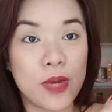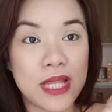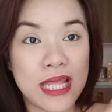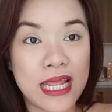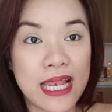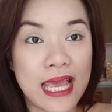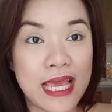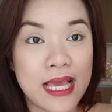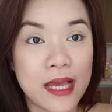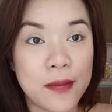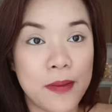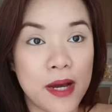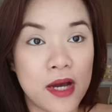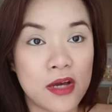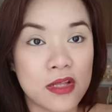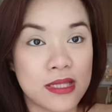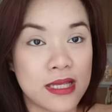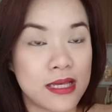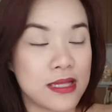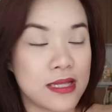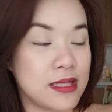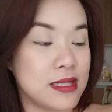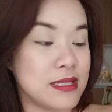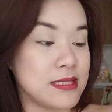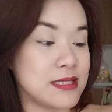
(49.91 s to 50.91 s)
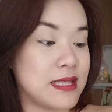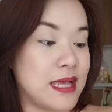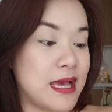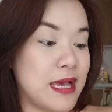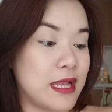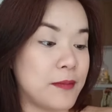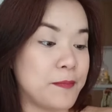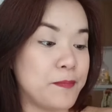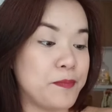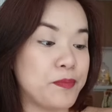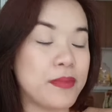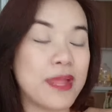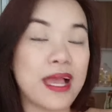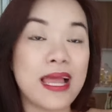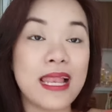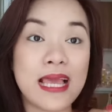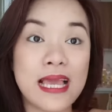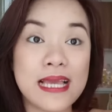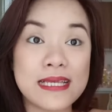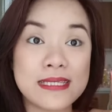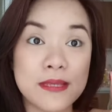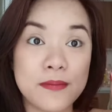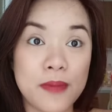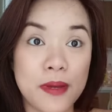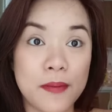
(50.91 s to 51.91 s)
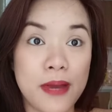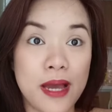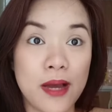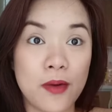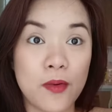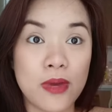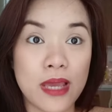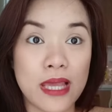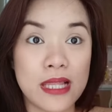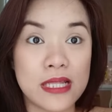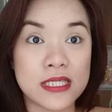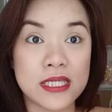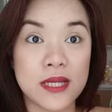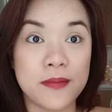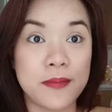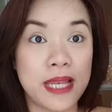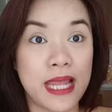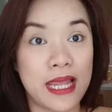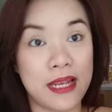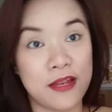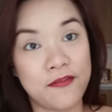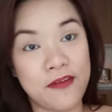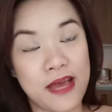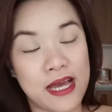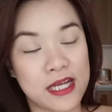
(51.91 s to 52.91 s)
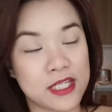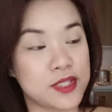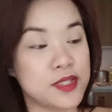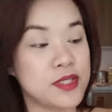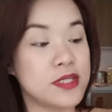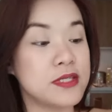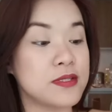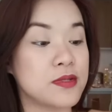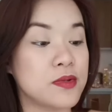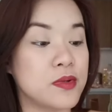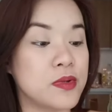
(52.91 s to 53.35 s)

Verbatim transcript: What I like about it is that nakalagay sa baba kung kailan siya minanufacture.